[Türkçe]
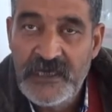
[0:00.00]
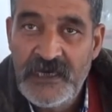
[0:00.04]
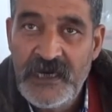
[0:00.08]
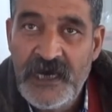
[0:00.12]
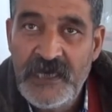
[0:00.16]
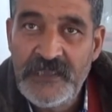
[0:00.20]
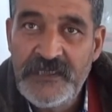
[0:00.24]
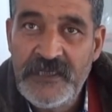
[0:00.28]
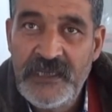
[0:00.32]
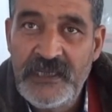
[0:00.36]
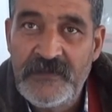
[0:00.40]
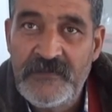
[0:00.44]

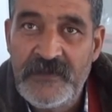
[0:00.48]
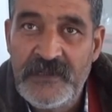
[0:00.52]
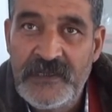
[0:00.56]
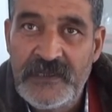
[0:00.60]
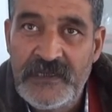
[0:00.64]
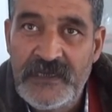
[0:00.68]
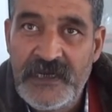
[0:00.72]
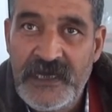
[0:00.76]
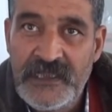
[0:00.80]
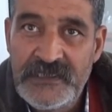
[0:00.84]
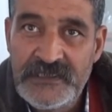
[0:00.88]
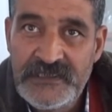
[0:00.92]
At
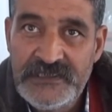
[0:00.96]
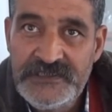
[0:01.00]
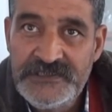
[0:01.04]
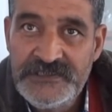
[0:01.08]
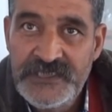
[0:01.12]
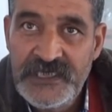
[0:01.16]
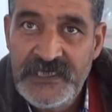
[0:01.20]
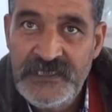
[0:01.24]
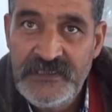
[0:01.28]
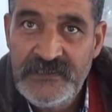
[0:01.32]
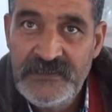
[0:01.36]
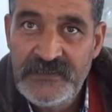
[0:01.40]
arabaları
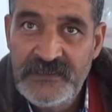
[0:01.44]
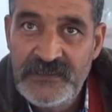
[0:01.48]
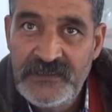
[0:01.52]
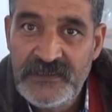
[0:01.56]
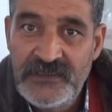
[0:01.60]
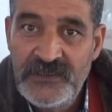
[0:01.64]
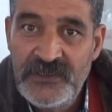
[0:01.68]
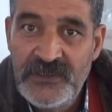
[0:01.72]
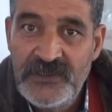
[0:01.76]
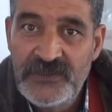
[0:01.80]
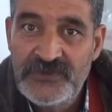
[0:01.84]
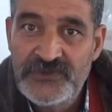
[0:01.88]
kalkınca
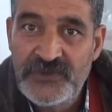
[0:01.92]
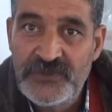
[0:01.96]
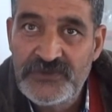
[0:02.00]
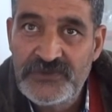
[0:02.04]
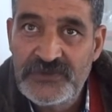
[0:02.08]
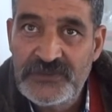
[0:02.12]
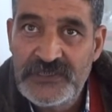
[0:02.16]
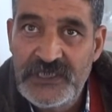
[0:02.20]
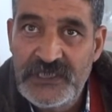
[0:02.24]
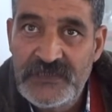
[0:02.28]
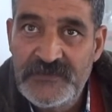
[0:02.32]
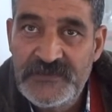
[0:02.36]

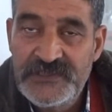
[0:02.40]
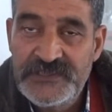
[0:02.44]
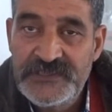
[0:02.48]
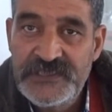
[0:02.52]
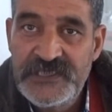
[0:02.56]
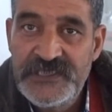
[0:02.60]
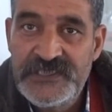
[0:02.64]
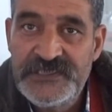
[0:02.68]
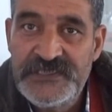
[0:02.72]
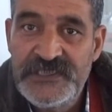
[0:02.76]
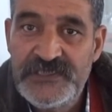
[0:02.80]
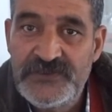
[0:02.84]
çocuklarımız
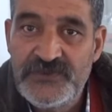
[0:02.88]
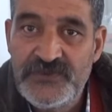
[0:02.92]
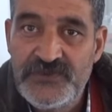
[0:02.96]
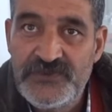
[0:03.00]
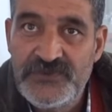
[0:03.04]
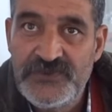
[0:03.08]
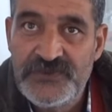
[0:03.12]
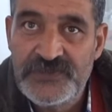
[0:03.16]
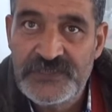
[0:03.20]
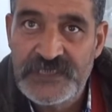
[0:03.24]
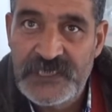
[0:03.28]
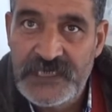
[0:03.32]
işsiz
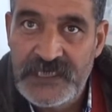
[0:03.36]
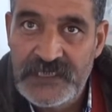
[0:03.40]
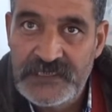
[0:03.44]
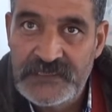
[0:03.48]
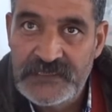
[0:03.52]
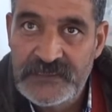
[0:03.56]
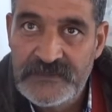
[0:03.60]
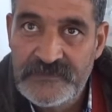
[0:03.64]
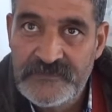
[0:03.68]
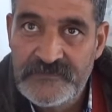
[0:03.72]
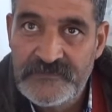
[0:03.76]
güçsüz kaldı.